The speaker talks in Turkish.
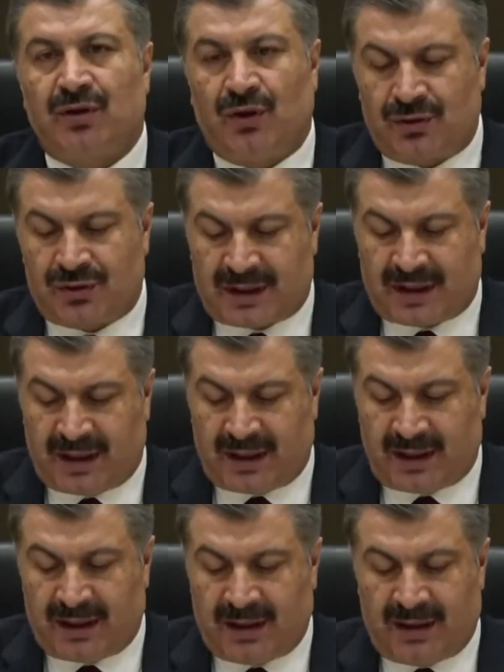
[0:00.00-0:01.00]
biliyoruz
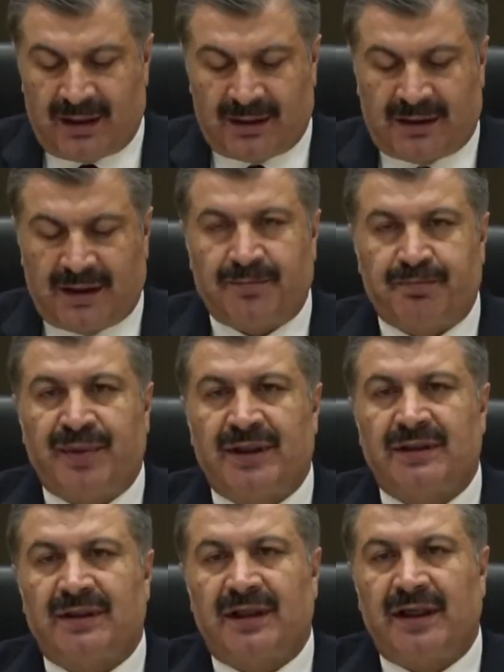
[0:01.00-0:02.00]
ki
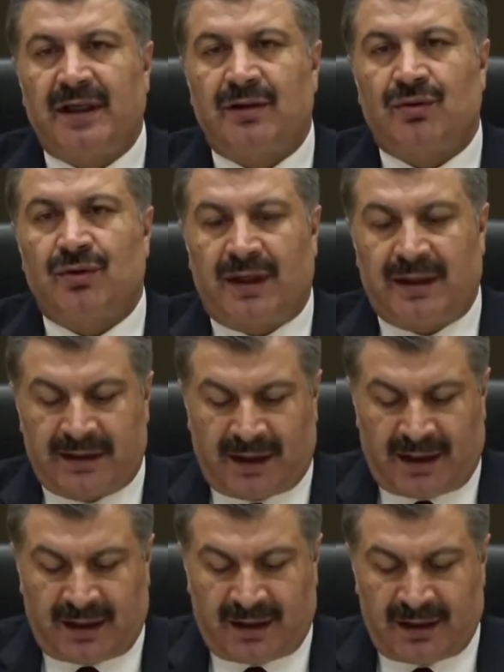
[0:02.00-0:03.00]
tıbbın ilk kuralı
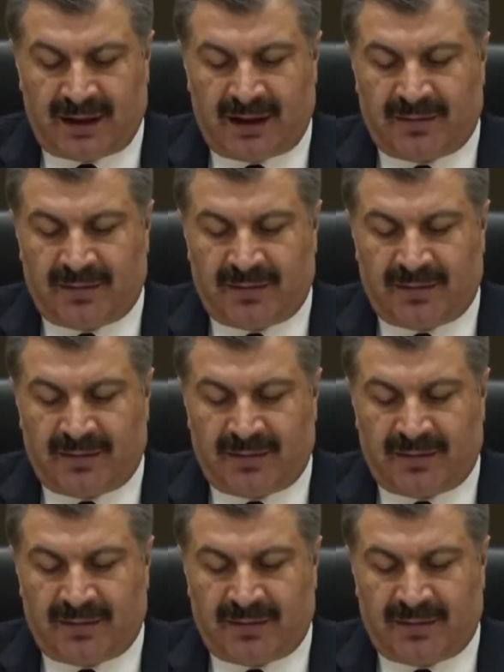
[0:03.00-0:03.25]
da